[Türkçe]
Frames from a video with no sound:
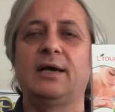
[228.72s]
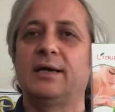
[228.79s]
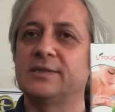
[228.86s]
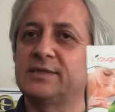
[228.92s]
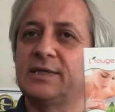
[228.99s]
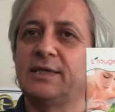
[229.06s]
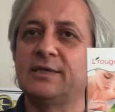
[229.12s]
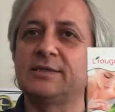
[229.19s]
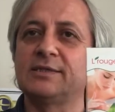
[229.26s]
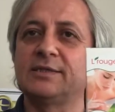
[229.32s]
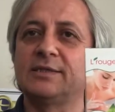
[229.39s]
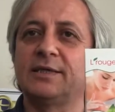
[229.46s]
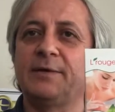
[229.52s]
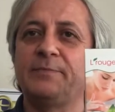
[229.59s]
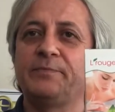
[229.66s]
Hasta
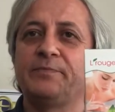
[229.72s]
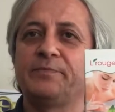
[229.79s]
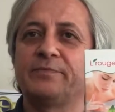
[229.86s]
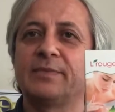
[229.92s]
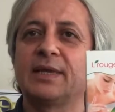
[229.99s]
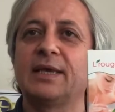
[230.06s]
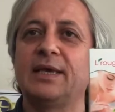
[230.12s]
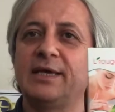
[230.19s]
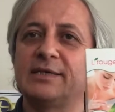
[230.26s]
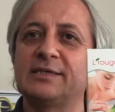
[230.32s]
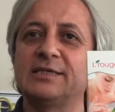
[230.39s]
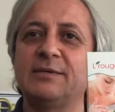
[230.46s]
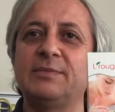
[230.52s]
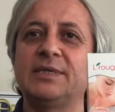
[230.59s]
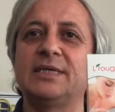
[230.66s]
yarasında,
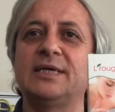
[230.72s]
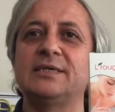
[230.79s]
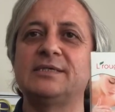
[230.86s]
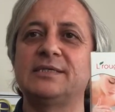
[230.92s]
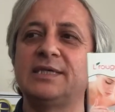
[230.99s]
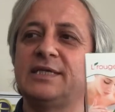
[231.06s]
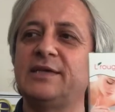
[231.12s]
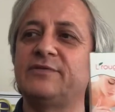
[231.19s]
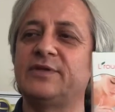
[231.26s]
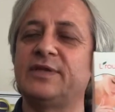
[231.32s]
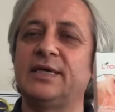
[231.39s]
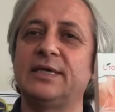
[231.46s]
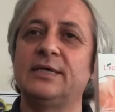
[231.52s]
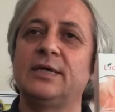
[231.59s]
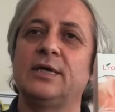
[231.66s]
egzamada,
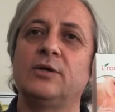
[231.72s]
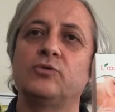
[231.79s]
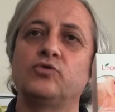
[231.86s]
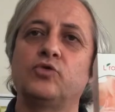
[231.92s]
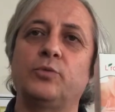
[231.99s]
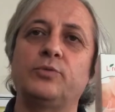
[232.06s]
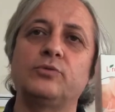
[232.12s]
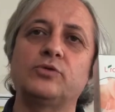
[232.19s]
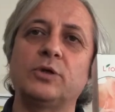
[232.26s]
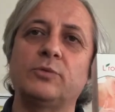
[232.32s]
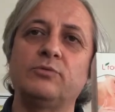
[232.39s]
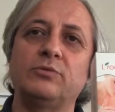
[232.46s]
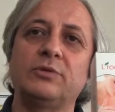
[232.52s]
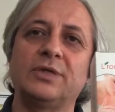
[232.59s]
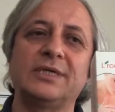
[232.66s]
sedefte köpük
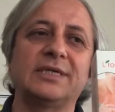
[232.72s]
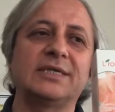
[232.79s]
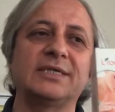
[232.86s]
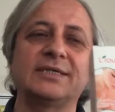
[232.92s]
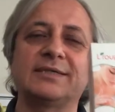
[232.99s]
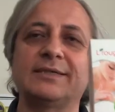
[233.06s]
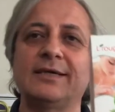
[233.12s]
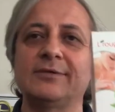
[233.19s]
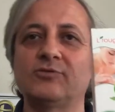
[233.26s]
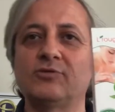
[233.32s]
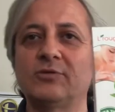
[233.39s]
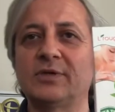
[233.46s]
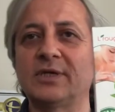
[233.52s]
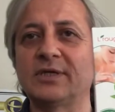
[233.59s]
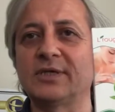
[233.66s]
sabunla yıkadıktan
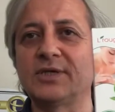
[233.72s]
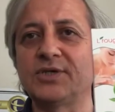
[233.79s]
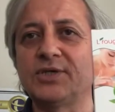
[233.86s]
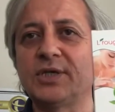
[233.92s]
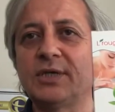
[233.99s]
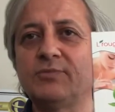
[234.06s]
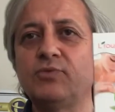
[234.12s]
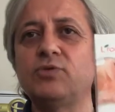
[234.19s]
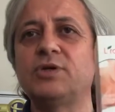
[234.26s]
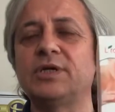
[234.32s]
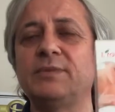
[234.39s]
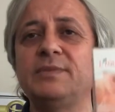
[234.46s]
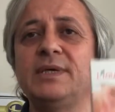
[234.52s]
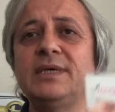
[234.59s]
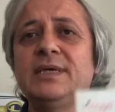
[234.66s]
sonra arkadaşlar bu
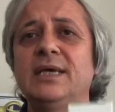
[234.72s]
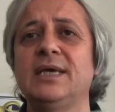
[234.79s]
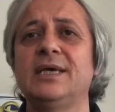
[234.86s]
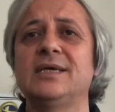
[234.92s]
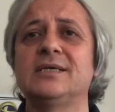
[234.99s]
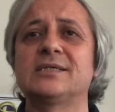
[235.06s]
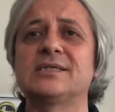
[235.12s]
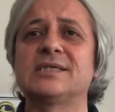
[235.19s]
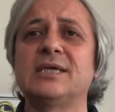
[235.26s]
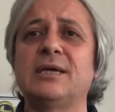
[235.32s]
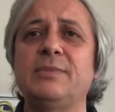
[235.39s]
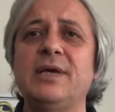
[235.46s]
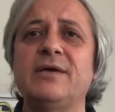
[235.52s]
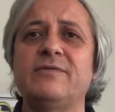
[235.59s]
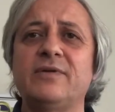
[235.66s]
kremi
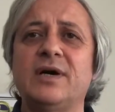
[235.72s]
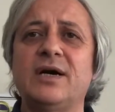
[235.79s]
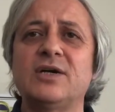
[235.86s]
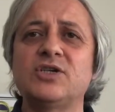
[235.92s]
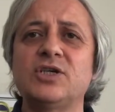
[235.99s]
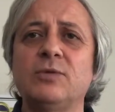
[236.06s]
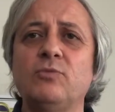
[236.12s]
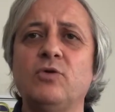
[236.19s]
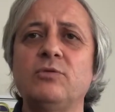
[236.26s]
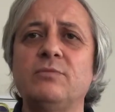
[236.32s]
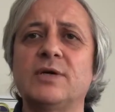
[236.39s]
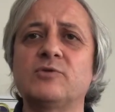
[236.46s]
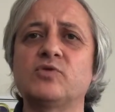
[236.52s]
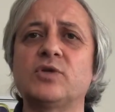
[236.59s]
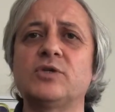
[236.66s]
sabah ve akşam
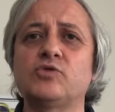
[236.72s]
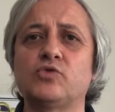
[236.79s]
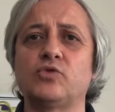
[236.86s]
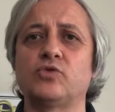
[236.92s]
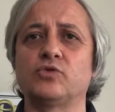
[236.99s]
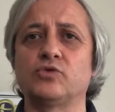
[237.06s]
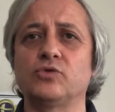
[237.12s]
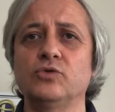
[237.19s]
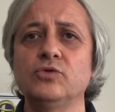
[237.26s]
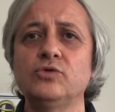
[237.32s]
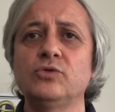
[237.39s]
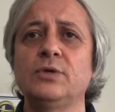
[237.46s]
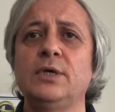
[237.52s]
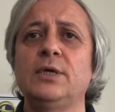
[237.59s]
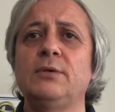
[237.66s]
olmak üzere
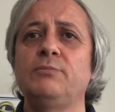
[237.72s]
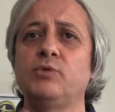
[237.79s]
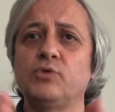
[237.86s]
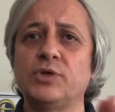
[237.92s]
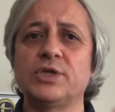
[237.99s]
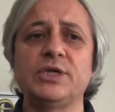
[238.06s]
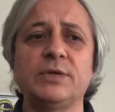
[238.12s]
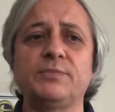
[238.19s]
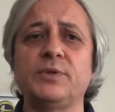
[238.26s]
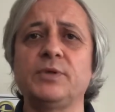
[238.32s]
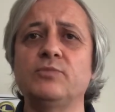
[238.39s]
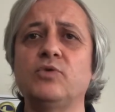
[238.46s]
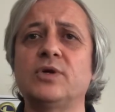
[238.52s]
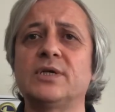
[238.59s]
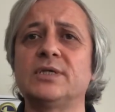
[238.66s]
sürüyorsunuz. Bir uyarı
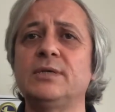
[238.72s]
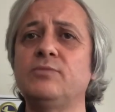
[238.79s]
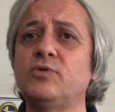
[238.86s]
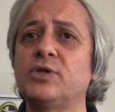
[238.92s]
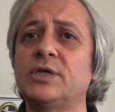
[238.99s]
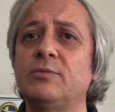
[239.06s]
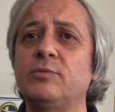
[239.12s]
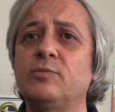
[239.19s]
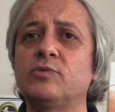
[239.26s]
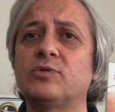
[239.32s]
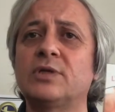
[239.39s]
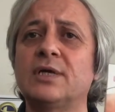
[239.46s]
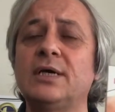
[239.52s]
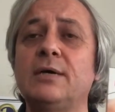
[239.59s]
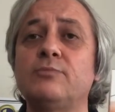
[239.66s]
yapayım bu arada. Bu kremi
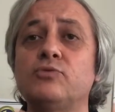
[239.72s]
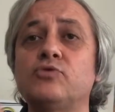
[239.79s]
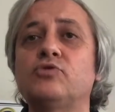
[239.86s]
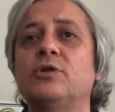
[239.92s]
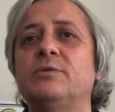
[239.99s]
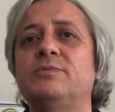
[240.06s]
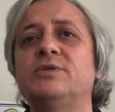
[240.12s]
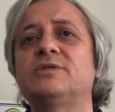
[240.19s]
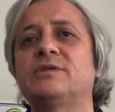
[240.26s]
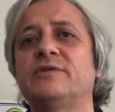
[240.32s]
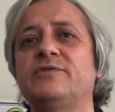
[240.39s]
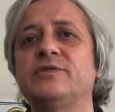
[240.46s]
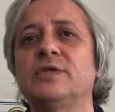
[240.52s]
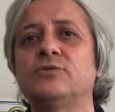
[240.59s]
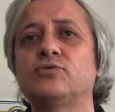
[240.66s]
mutlaka buzdolabının
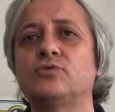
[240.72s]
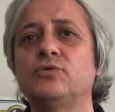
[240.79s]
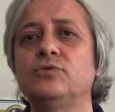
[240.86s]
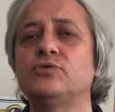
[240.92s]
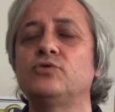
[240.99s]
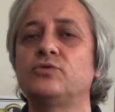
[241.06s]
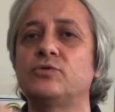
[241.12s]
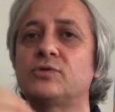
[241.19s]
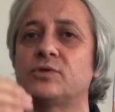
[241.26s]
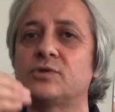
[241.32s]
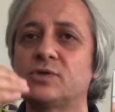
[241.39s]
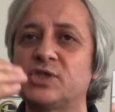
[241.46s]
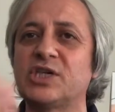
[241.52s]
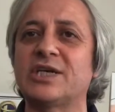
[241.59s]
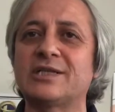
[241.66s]
rafında tutun. Çünkü
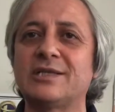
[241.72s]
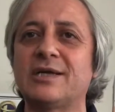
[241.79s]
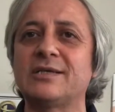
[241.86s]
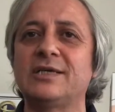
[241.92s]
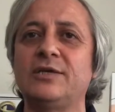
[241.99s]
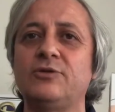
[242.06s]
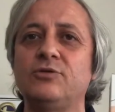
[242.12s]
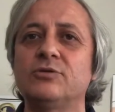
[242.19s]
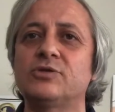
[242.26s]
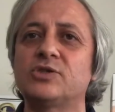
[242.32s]
sıcaklar geliyor.